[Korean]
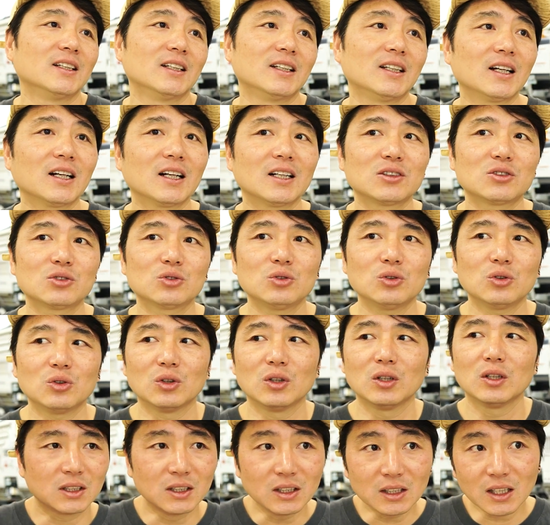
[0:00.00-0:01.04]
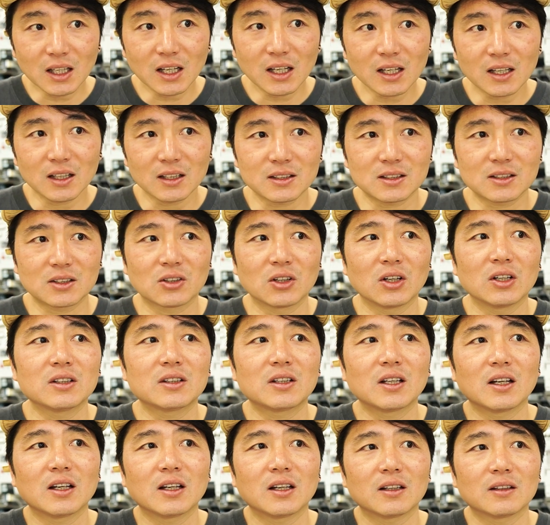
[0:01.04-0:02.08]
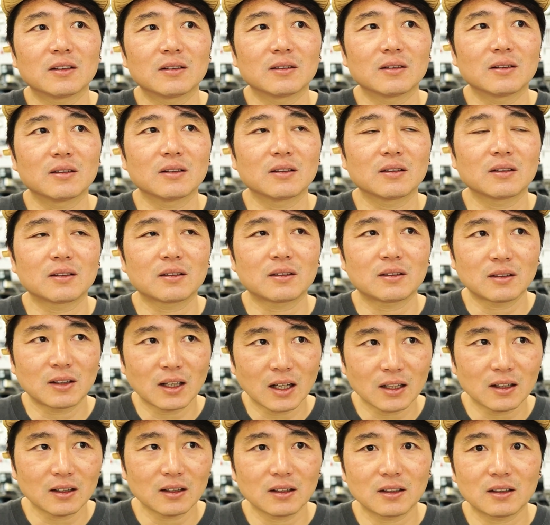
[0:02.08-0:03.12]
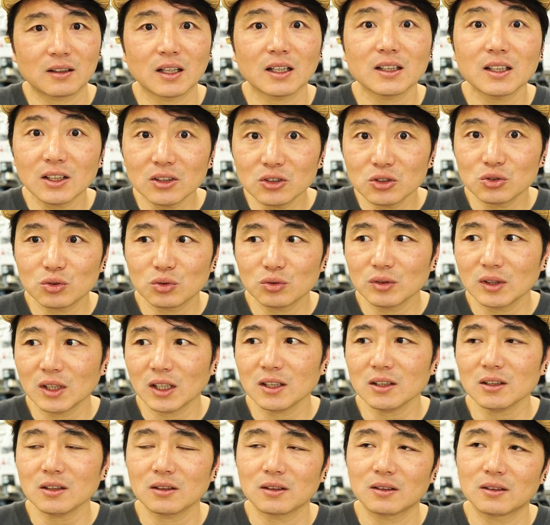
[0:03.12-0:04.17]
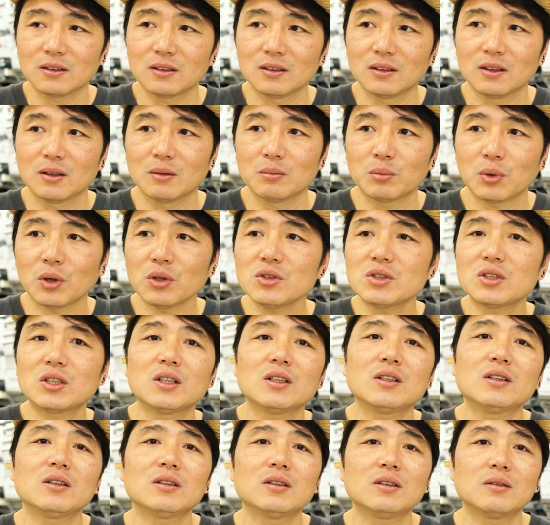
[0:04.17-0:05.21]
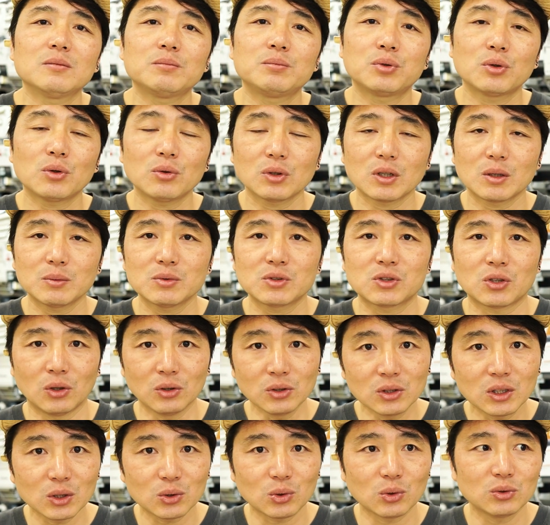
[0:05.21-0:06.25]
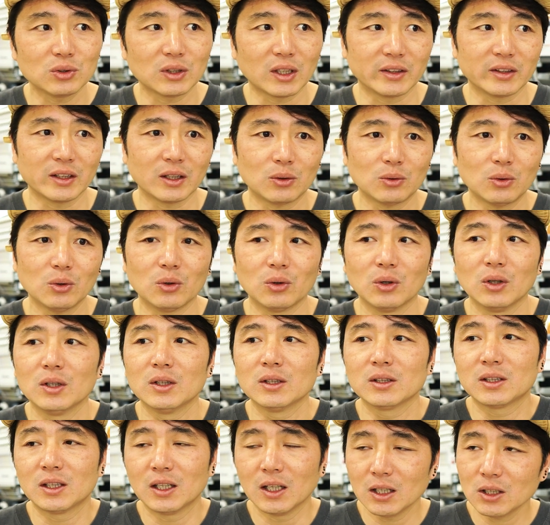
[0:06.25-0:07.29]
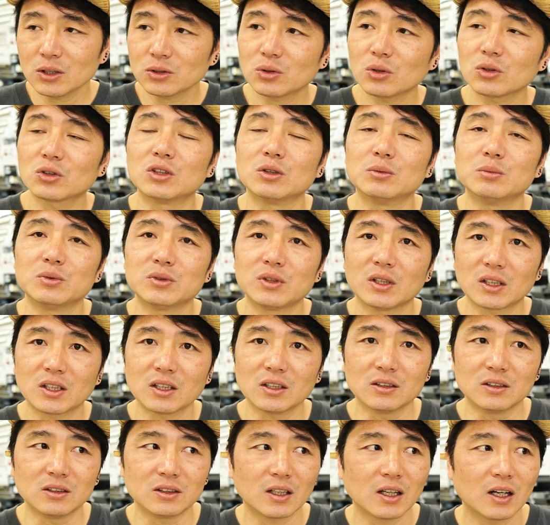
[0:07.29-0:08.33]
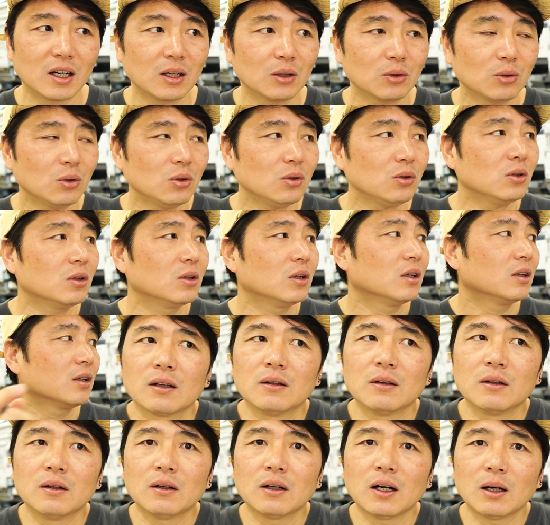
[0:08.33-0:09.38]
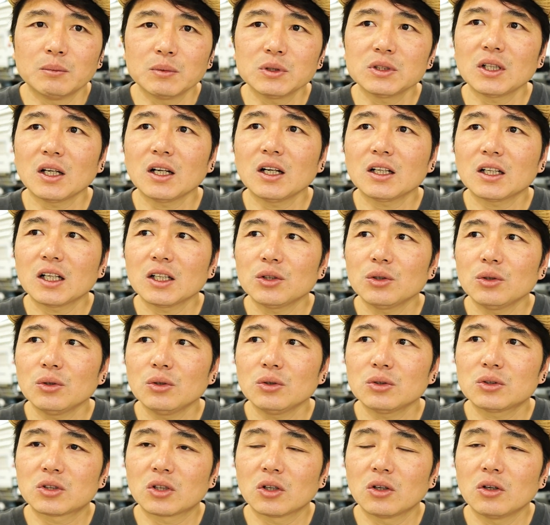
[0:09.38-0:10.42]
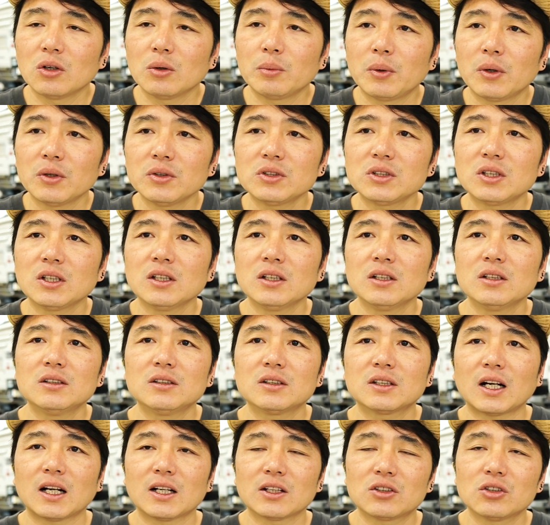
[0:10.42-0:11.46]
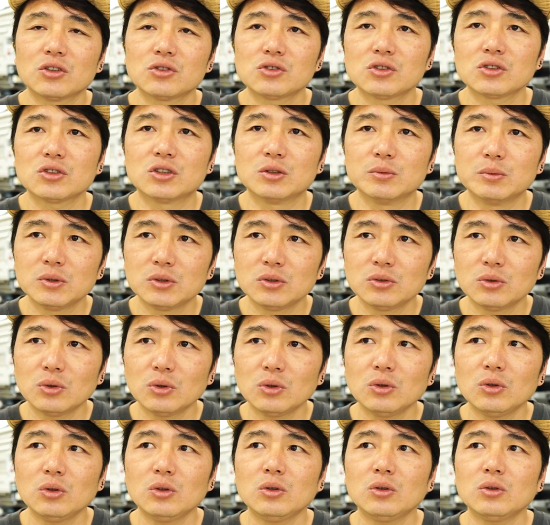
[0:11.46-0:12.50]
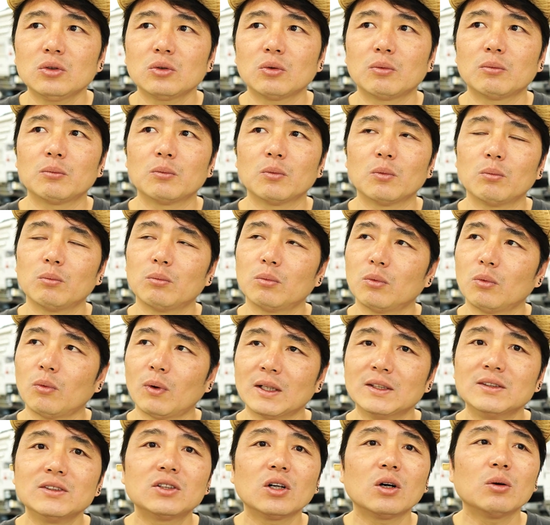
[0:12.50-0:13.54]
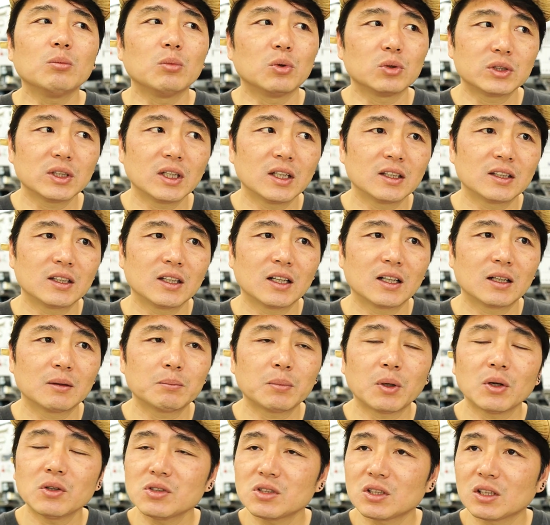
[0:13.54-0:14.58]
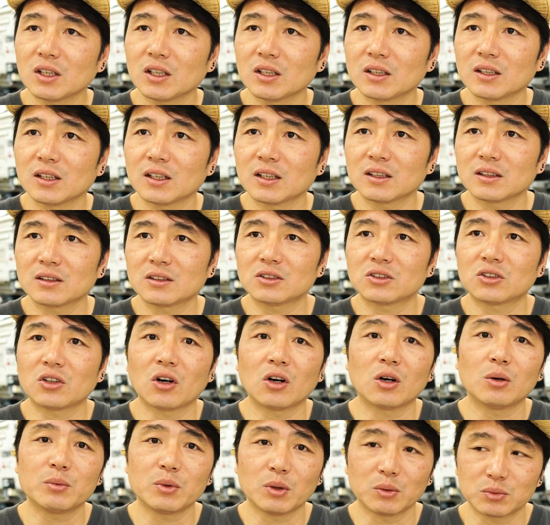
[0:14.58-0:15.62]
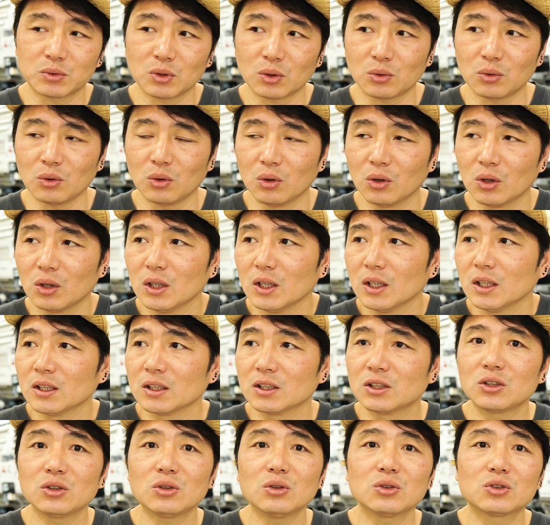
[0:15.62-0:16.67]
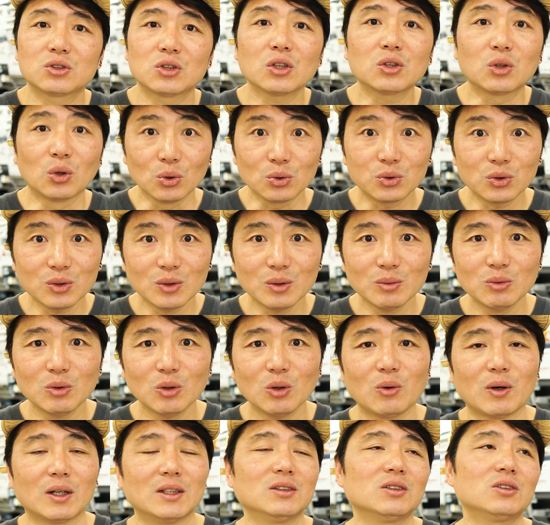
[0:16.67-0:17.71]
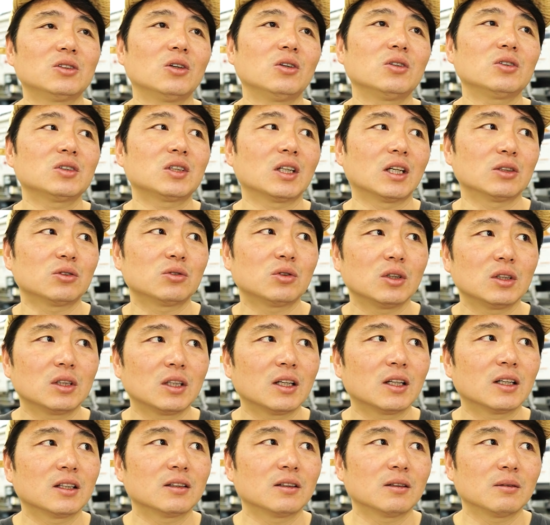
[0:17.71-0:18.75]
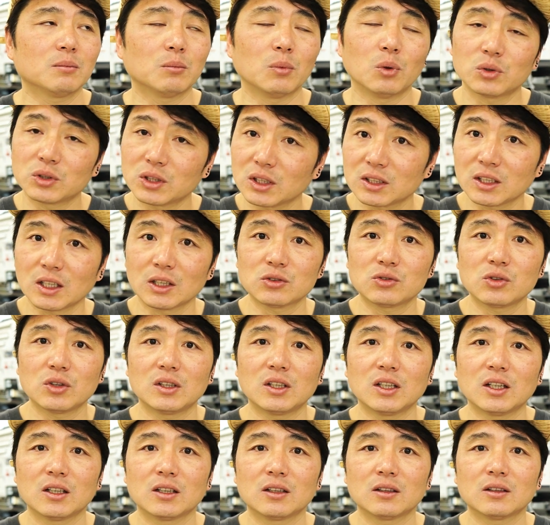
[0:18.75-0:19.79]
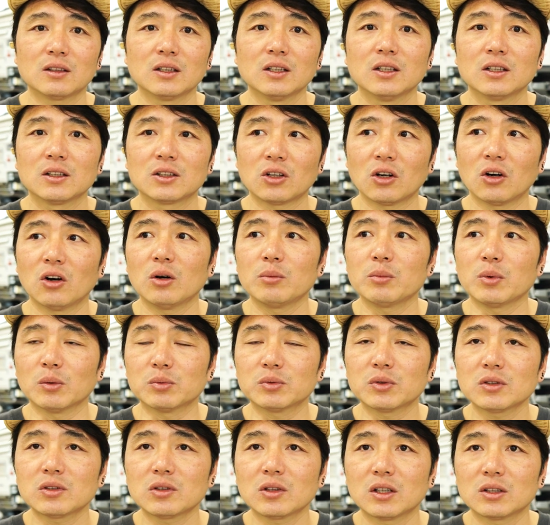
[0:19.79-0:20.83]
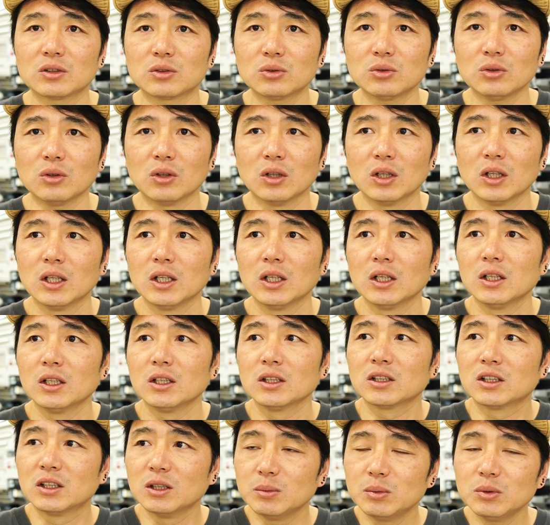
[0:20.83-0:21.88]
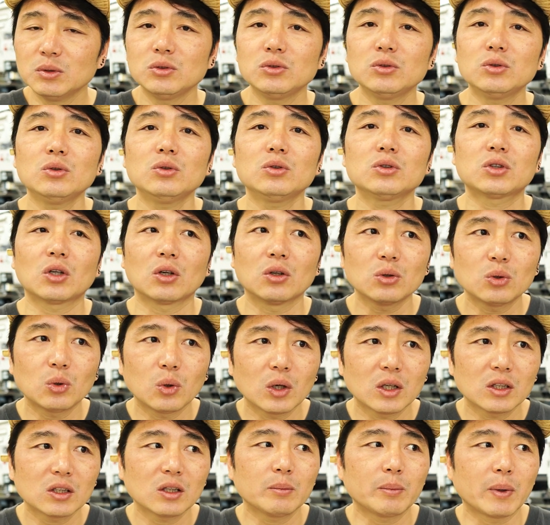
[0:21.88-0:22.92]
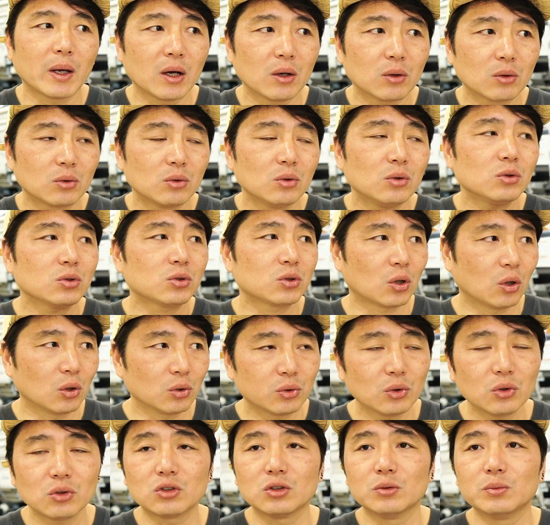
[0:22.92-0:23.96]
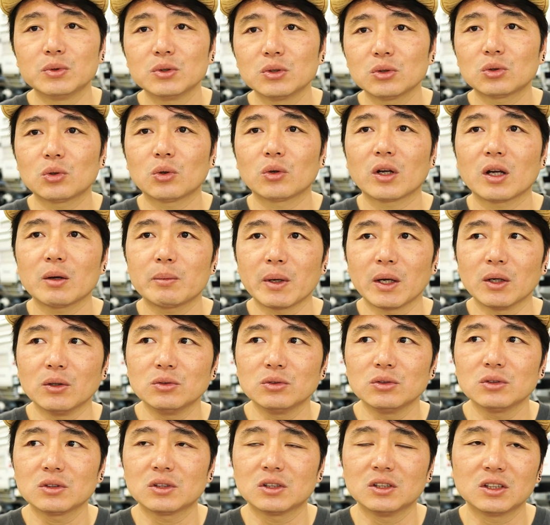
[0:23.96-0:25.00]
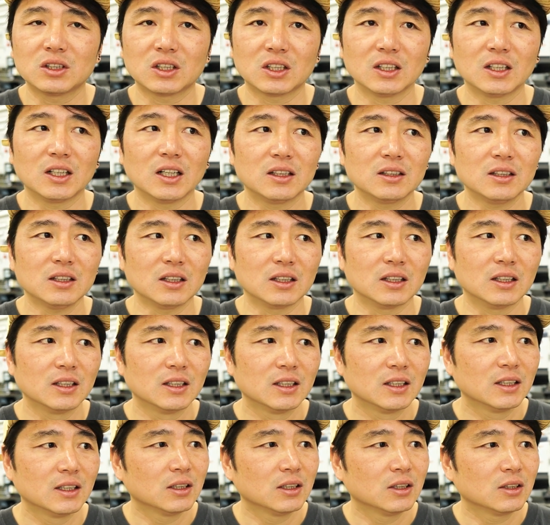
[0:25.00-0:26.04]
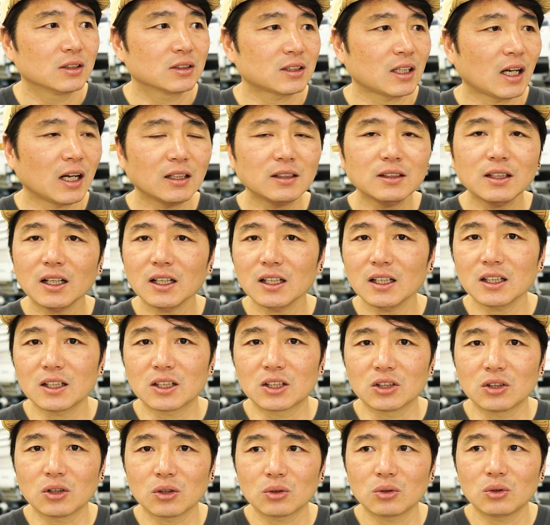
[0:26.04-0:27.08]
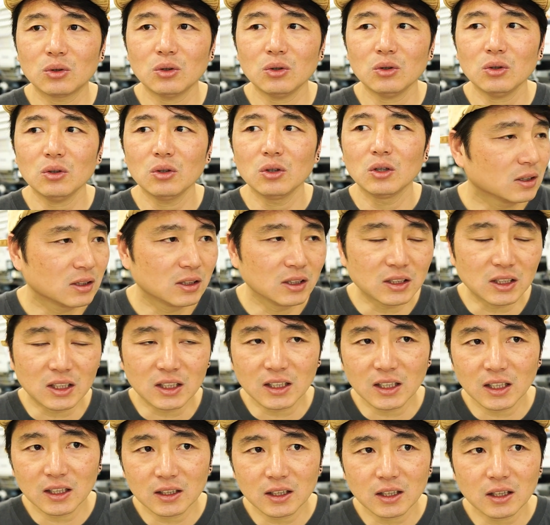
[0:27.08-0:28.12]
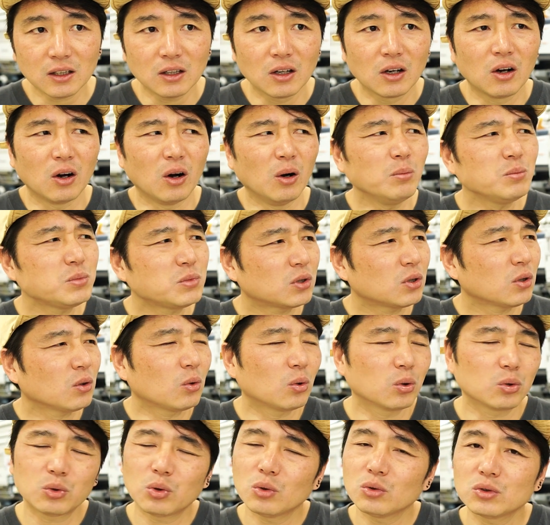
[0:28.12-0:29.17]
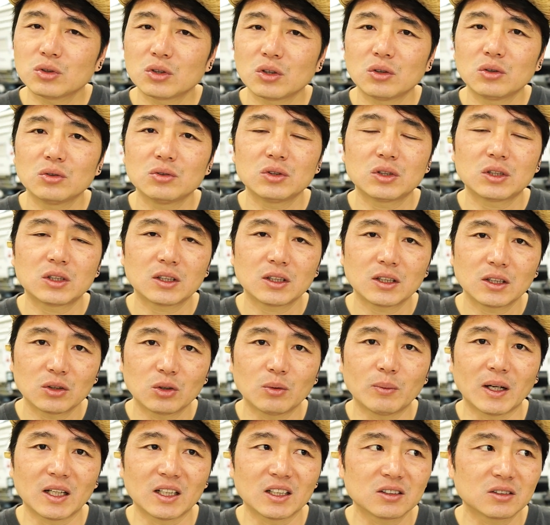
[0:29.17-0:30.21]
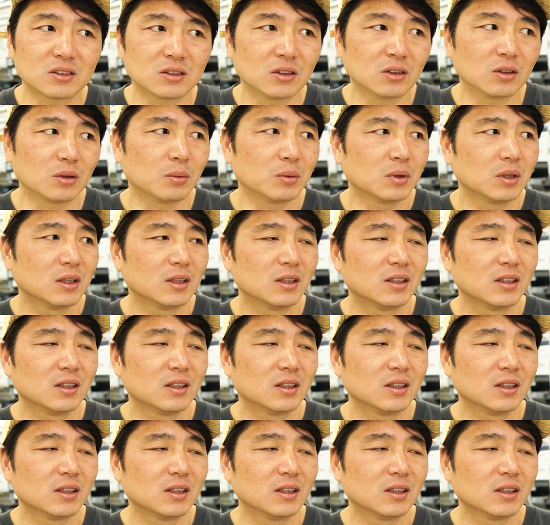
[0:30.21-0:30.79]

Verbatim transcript: 이래가지고 그게 저한테 딱 깨닫는 순간 펀칭 프로그램은 절대 손을 안 댔고 계속 그분에게 의뢰하고 어, 아무리 생각해도 저 펀칭을 가르쳐 주신 그분도 완성 모자에 대한 펀칭에 대한 경험이 없었고 그리고 저희 교수님도 완성 자수에 대한 모자 자수에 대한 경험이 없었어 가지고 그분도 저를 통해서 배웠고 저도 그분을 통해 배우는 그 기간이 상당히 길었고 그 기간에 엄청 고통스러운 시간도 많았어요.